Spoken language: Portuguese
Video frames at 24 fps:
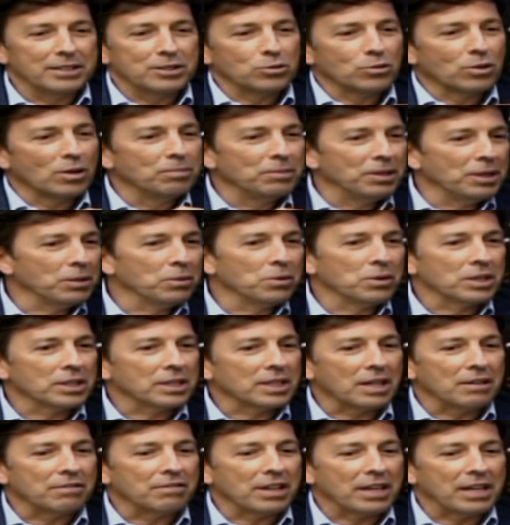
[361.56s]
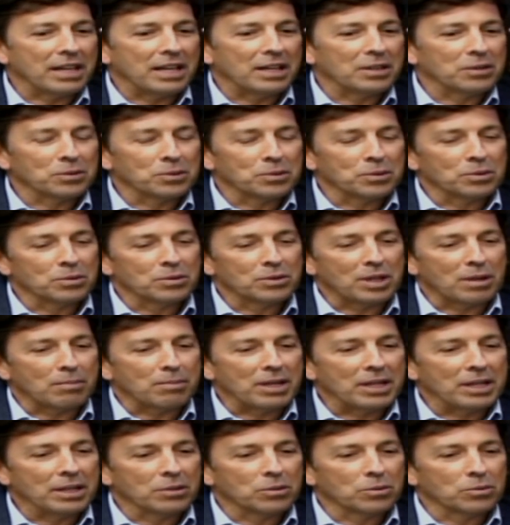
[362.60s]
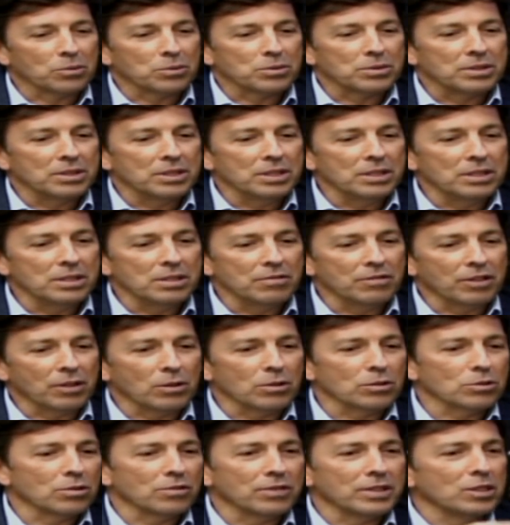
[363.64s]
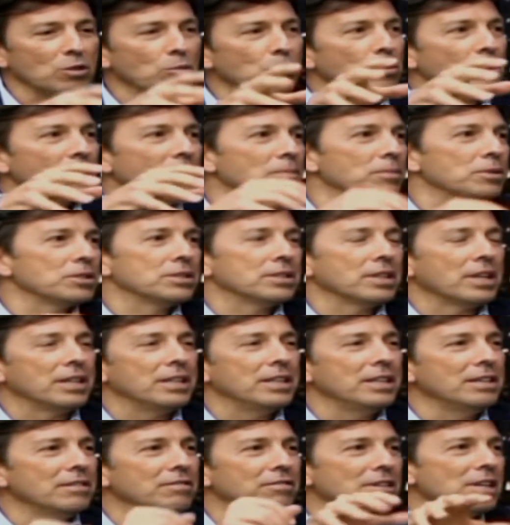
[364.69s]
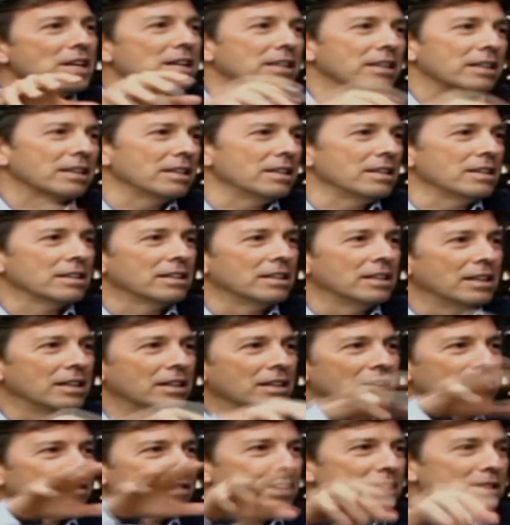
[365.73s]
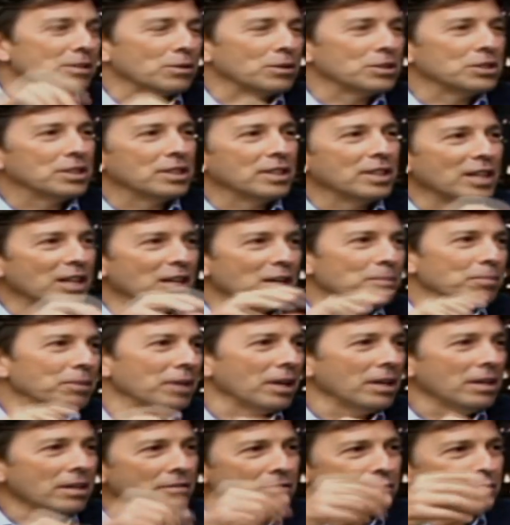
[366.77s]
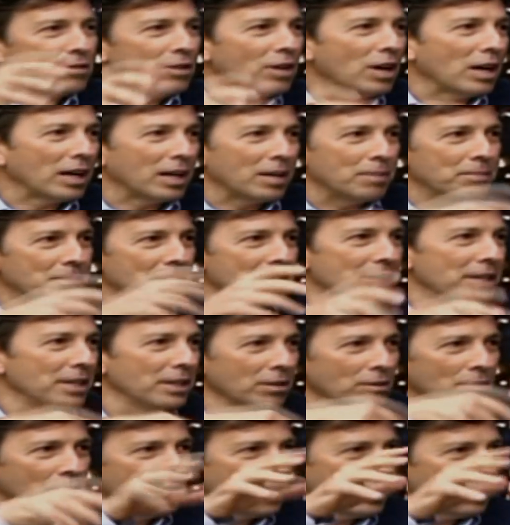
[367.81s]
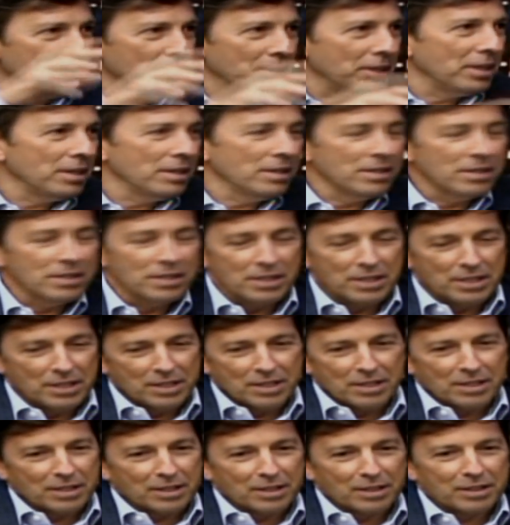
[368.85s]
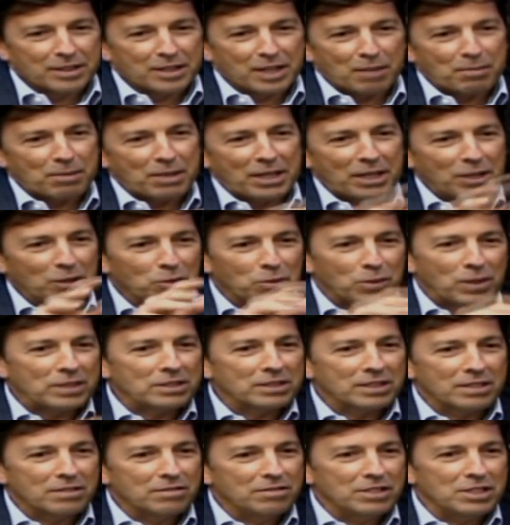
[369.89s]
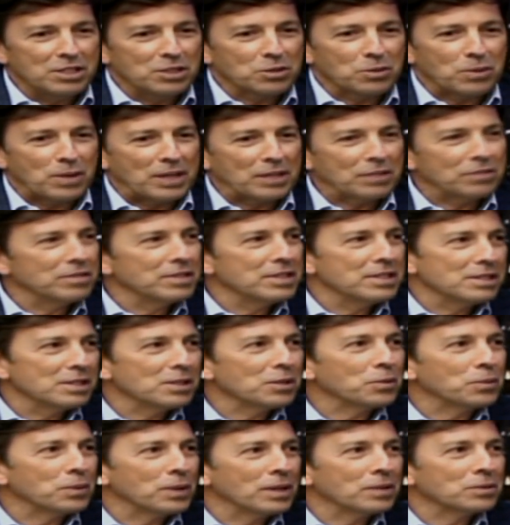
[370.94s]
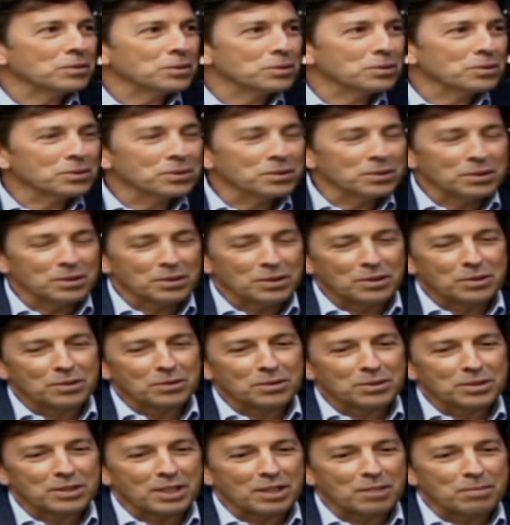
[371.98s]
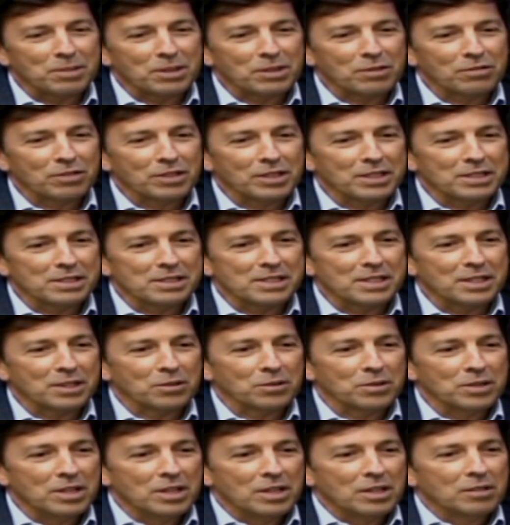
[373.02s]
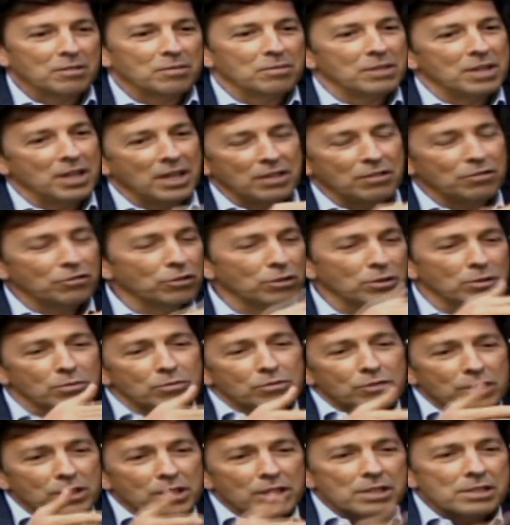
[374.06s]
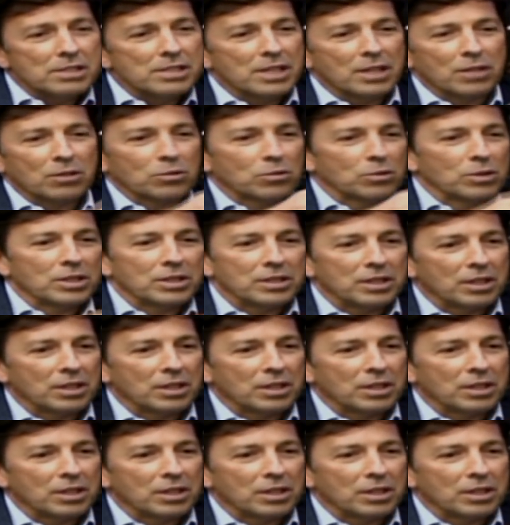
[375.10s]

Aí tinha um amigo que estava lá no, trabalhando no Citi e falou: João, vai ter um programa de trainee, vem aqui fazer uma dinâmica. Aí acabei indo e acabei trabalhando quase que 24, 25 anos no, no segmento financeiro. Uhum. E aí fui, fui crescendo,